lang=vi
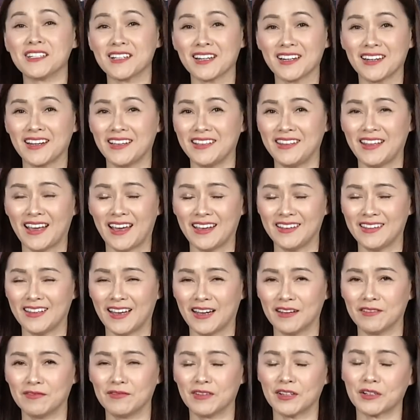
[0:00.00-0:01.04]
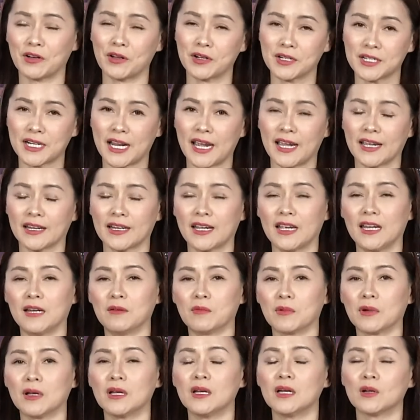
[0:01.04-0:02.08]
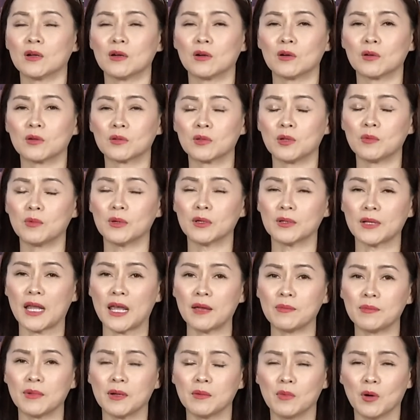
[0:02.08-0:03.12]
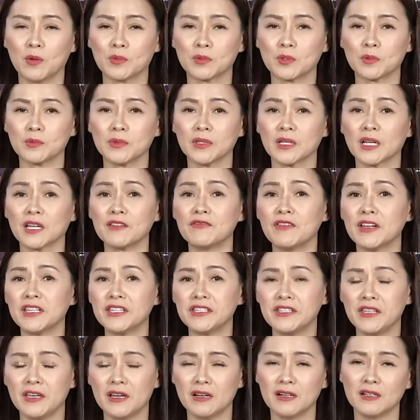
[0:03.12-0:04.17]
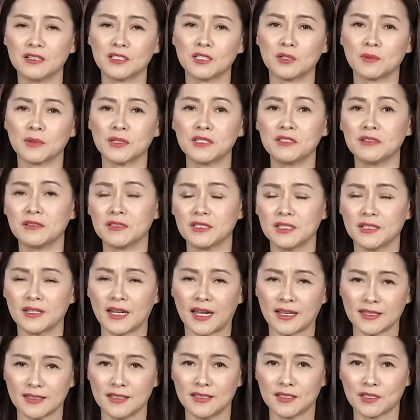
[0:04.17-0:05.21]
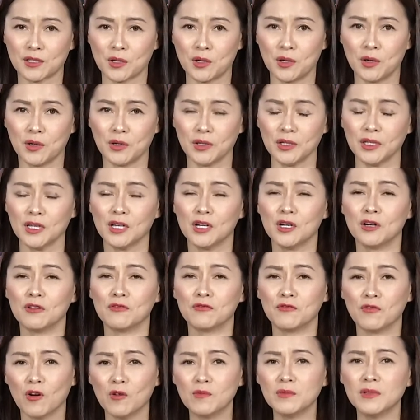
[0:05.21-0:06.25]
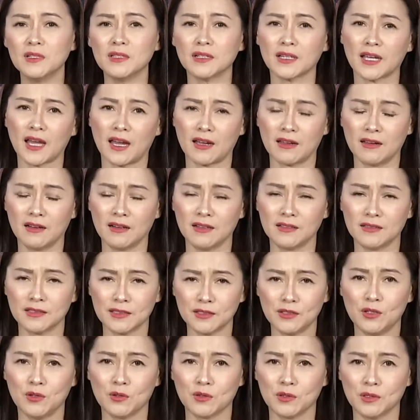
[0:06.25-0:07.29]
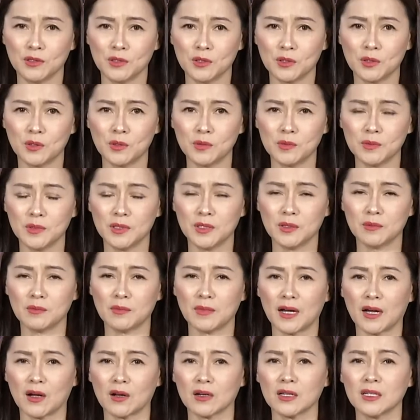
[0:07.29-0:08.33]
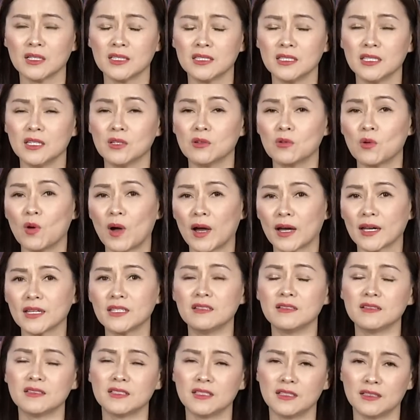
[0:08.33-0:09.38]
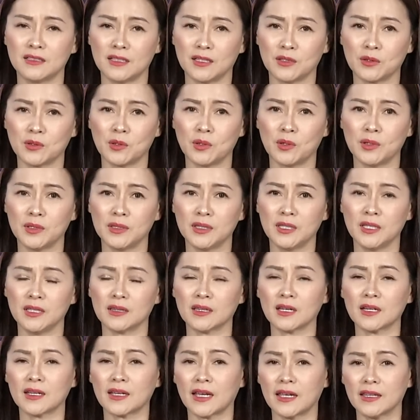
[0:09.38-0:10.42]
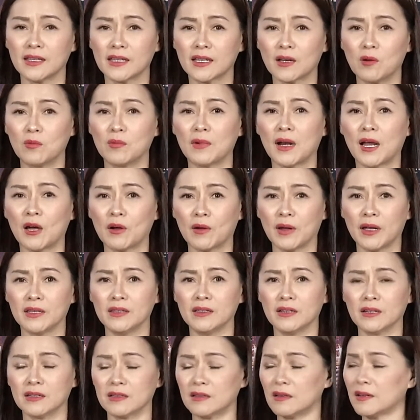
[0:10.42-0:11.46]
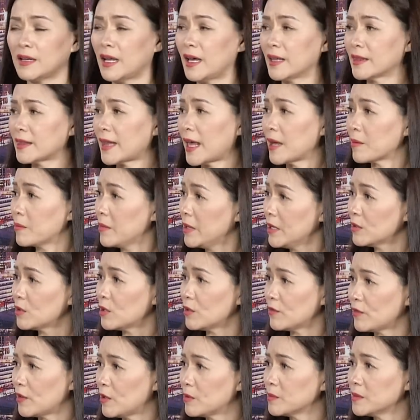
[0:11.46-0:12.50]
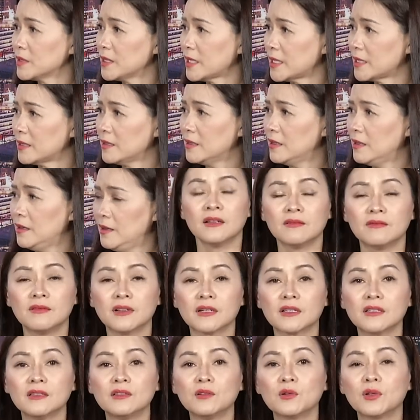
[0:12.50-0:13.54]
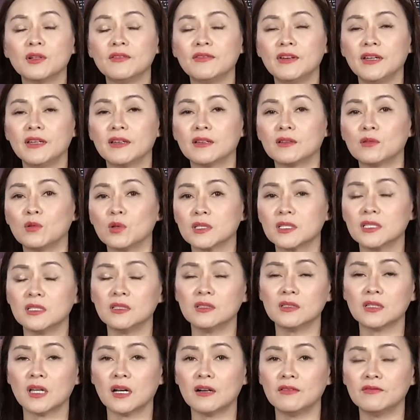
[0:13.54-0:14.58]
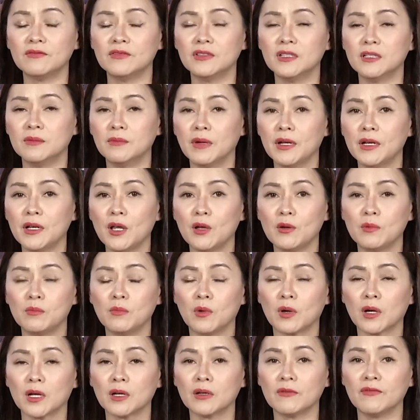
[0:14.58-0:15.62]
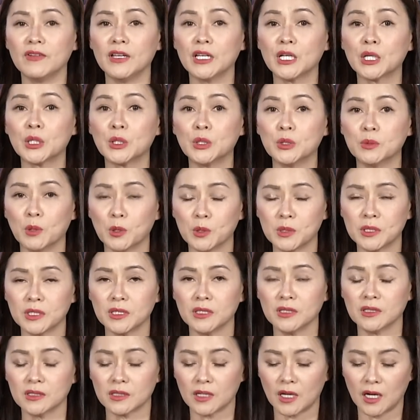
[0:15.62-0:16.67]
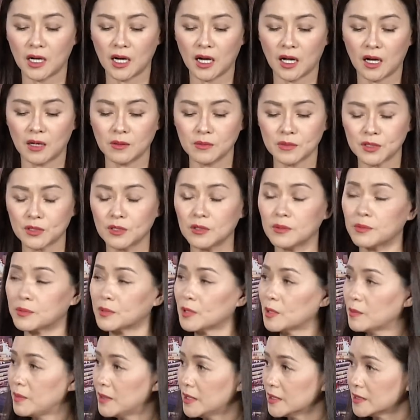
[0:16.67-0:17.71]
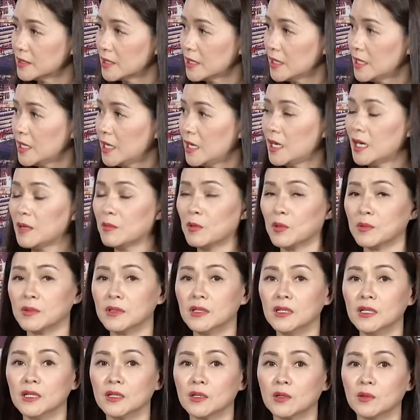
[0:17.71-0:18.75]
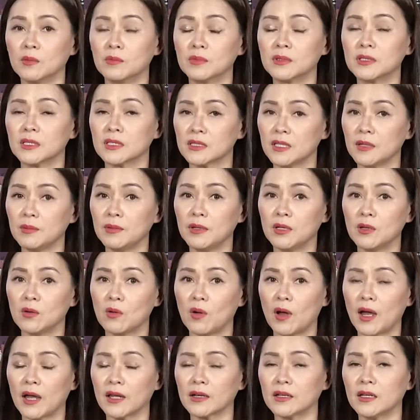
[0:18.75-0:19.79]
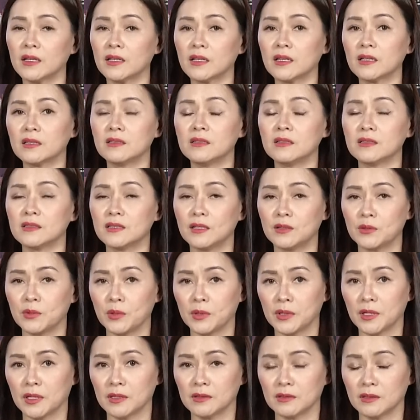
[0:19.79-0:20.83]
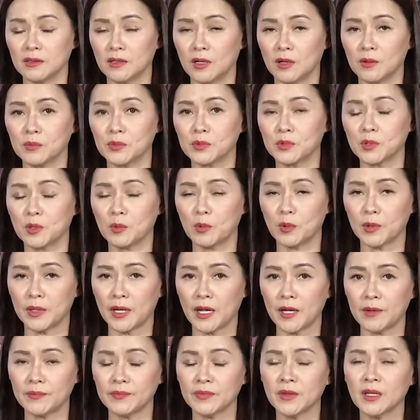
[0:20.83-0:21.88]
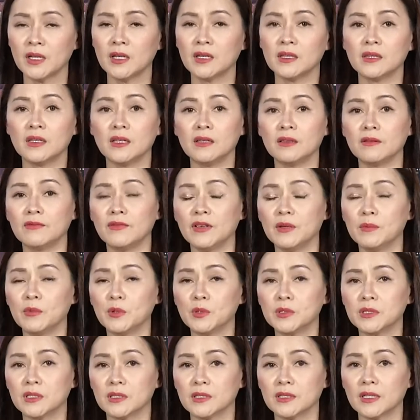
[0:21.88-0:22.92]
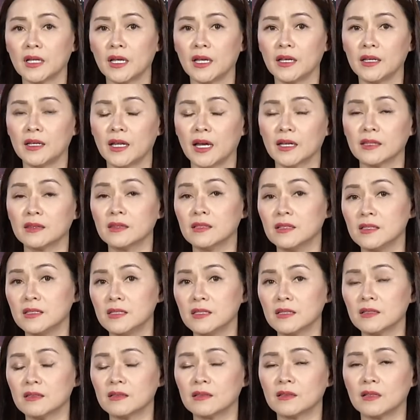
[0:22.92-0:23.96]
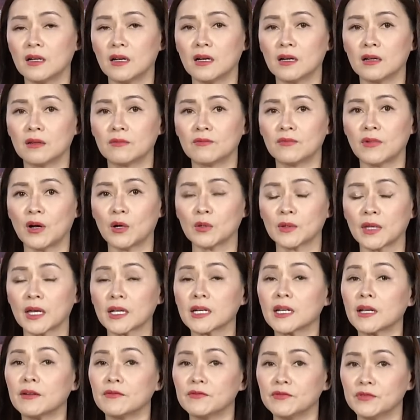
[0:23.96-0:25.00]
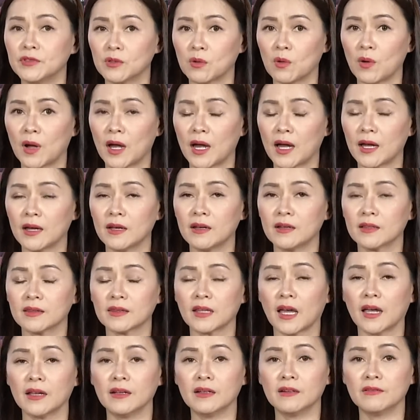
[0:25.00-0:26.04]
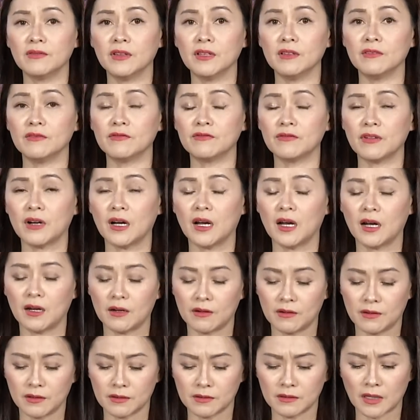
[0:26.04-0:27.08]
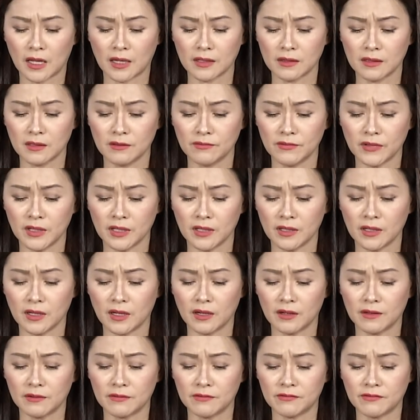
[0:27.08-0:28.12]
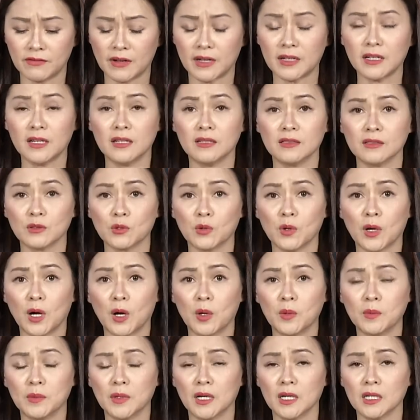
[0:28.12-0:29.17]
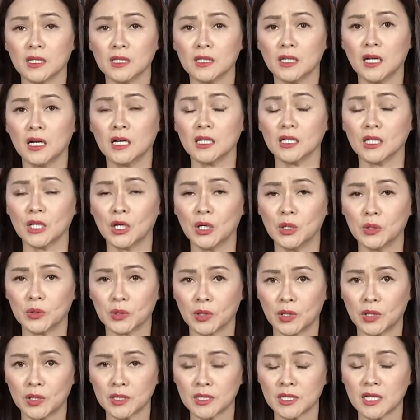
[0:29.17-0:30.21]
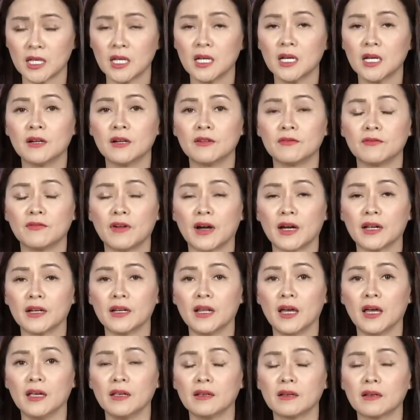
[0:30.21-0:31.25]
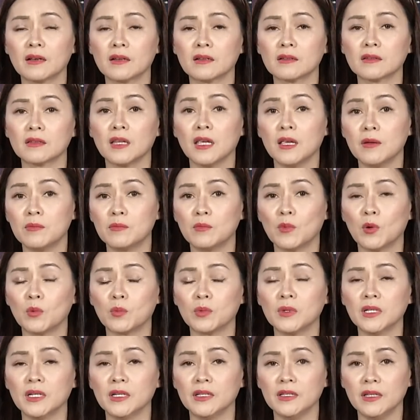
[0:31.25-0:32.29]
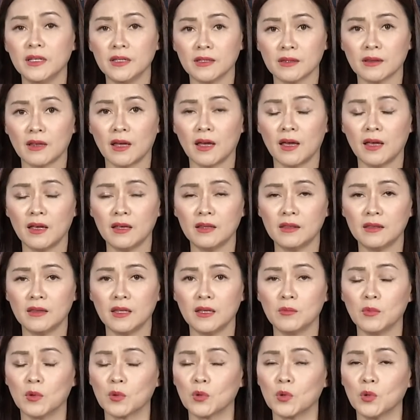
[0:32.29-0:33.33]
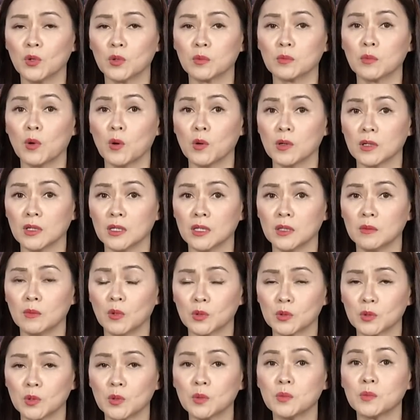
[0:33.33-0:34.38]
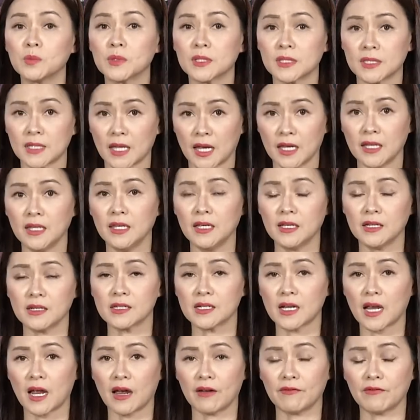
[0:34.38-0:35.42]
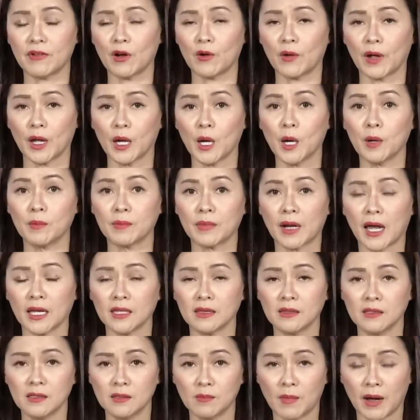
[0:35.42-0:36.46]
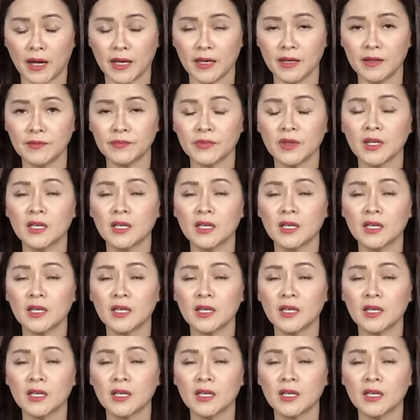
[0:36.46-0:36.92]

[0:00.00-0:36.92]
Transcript: rất là dai dẳng và rõ ràng đây là Robert Depp là một trong những cái vết nhơ trong cái chương trình an sinh xã hội vốn được ca ngợi rất nhiều của nước Úc nhưng mà chỉ qua cái chương trình này thôi thì tất cả những công lao gây dựng nó đã tan biến rồi phải không Tư Anh? Yeah. Dạ. Và kính thưa quý vị, luật sư thân vừa mới nêu một cái vị cựu bộ trưởng đó là ông Stuart Roberts là một người cũng trực tiếp liên quan đến các chương trình đòi nợ tự động Robodebt. Thì vị bộ trưởng này đã từ chức à, vào tháng 5 vừa qua tại đơn vị pha tại đơn vị à, pha đền của ông ở gần Gold Coast và để tìm một người điền thế thì một cuộc bầu cử bổ túc sẽ diễn ra vào ngày hôm nay thứ Bảy.